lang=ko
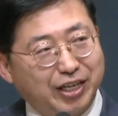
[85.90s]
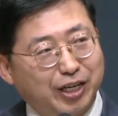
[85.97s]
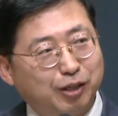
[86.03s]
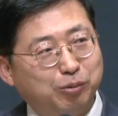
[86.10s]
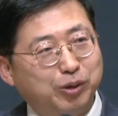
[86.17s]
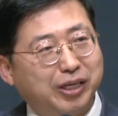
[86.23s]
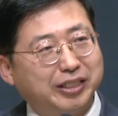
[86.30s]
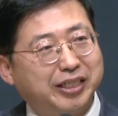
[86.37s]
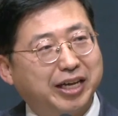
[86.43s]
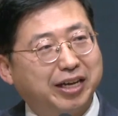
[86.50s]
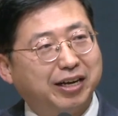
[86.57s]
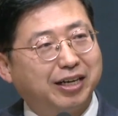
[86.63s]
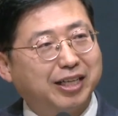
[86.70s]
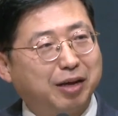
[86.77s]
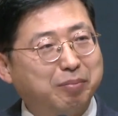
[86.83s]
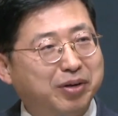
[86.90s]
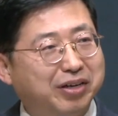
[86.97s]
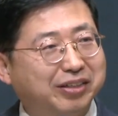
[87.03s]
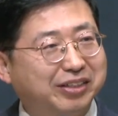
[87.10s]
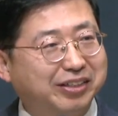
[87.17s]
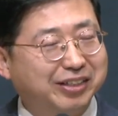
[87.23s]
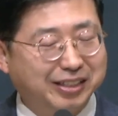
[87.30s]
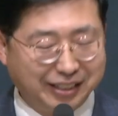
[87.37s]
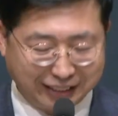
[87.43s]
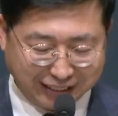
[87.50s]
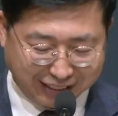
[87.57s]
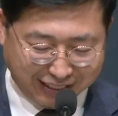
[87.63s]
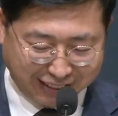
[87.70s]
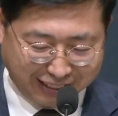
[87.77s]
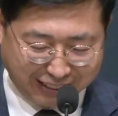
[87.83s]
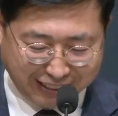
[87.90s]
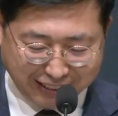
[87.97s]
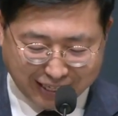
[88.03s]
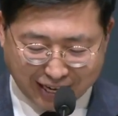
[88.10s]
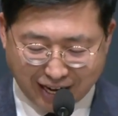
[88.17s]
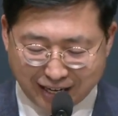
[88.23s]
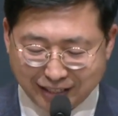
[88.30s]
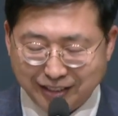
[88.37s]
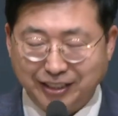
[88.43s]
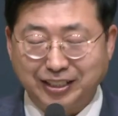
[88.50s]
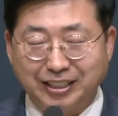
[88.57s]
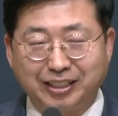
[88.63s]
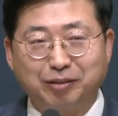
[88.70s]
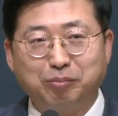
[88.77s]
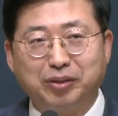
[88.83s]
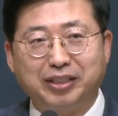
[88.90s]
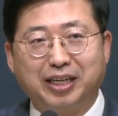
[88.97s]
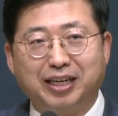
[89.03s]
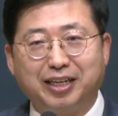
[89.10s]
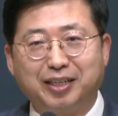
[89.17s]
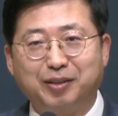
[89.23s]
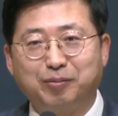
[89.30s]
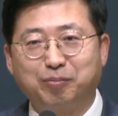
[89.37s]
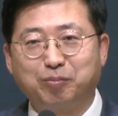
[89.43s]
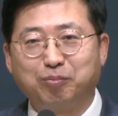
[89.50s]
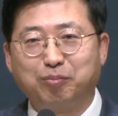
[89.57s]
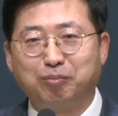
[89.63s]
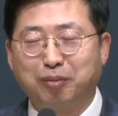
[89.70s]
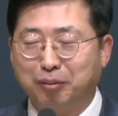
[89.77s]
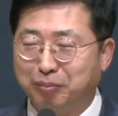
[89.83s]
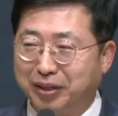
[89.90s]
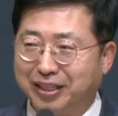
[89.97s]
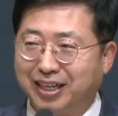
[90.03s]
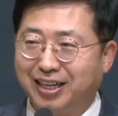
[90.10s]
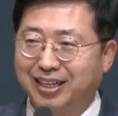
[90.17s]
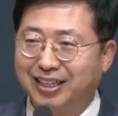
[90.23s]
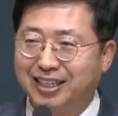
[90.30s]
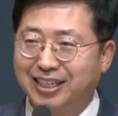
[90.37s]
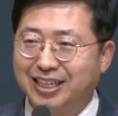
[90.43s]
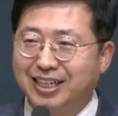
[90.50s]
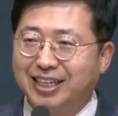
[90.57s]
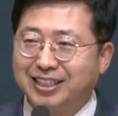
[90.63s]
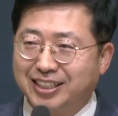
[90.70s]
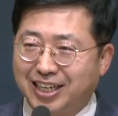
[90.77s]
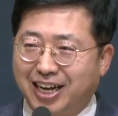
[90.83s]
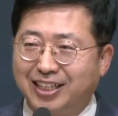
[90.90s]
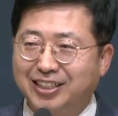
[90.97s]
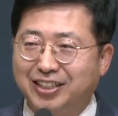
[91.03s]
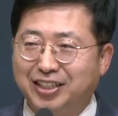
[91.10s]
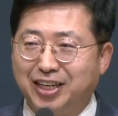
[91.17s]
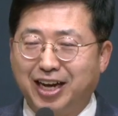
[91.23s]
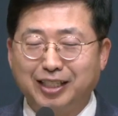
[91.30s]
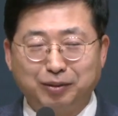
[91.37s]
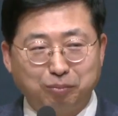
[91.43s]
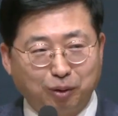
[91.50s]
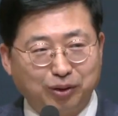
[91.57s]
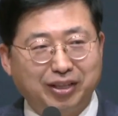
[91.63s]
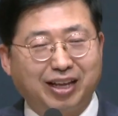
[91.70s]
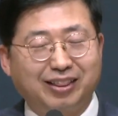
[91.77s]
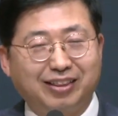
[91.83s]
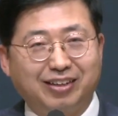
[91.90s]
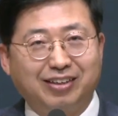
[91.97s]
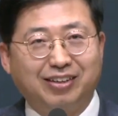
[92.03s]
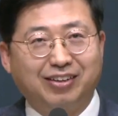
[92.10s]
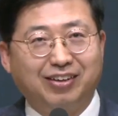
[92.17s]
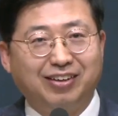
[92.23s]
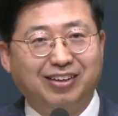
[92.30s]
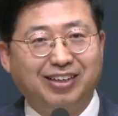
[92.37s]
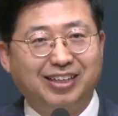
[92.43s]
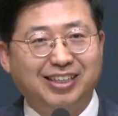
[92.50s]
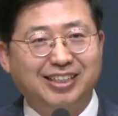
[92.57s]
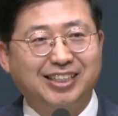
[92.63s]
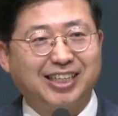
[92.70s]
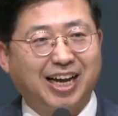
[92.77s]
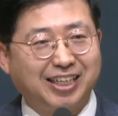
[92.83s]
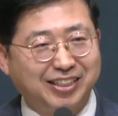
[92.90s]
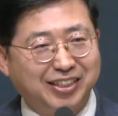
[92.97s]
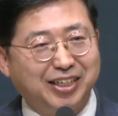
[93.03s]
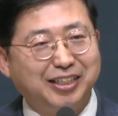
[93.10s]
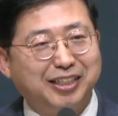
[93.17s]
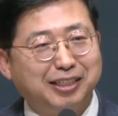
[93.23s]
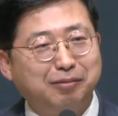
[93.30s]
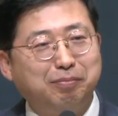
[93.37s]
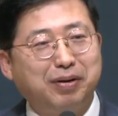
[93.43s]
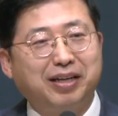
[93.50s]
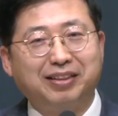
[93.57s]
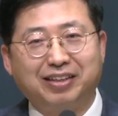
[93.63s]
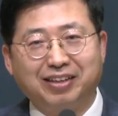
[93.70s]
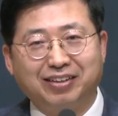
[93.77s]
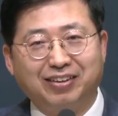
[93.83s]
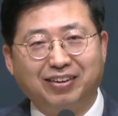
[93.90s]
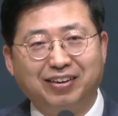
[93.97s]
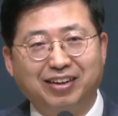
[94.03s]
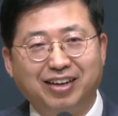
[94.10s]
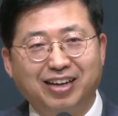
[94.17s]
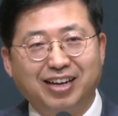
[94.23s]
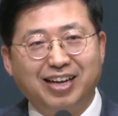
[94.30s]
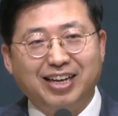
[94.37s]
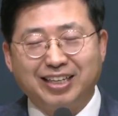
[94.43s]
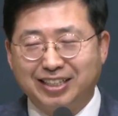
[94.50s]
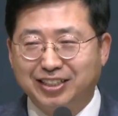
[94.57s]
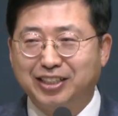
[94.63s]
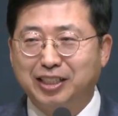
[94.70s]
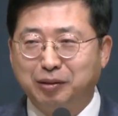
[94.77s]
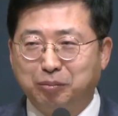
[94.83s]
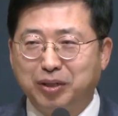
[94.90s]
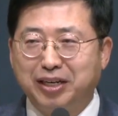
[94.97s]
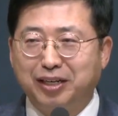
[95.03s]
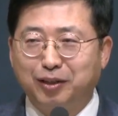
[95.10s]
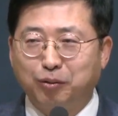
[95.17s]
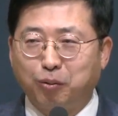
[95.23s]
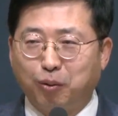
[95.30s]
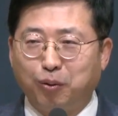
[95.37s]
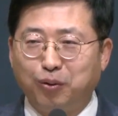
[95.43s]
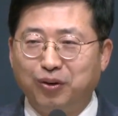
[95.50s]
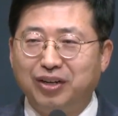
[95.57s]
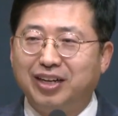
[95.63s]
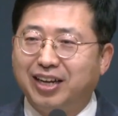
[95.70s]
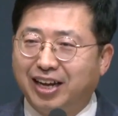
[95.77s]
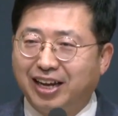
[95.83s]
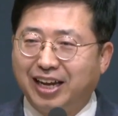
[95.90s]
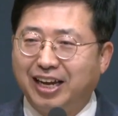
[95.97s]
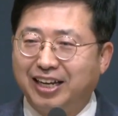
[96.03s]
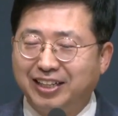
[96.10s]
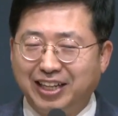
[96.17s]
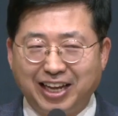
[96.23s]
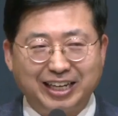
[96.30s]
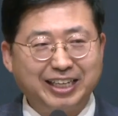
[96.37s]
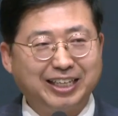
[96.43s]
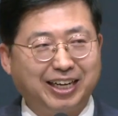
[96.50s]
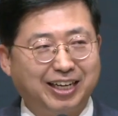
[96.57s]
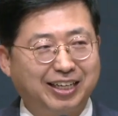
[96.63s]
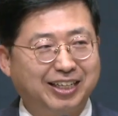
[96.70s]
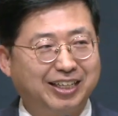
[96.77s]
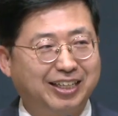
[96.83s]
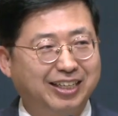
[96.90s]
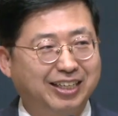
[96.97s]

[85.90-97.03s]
여러분 우리가 새해가 되면 늘 기대하는 것이 있습니다. 뭡니까? 작년에 하지 못했던 거, 작년에 실패했던 거, 그것을 이번에는 꼭 해내리라.